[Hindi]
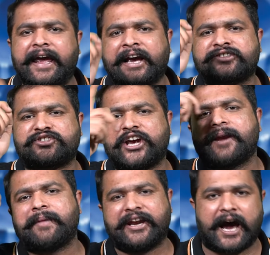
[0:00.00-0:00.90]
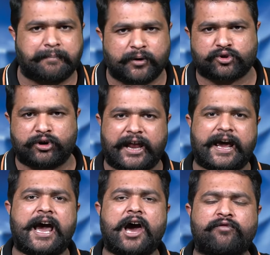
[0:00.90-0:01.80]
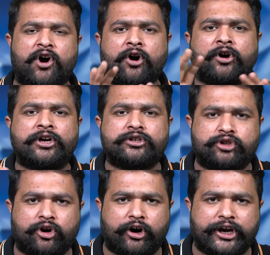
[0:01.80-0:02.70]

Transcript: एक शेर मैंने आपको सुनाना है और वो जो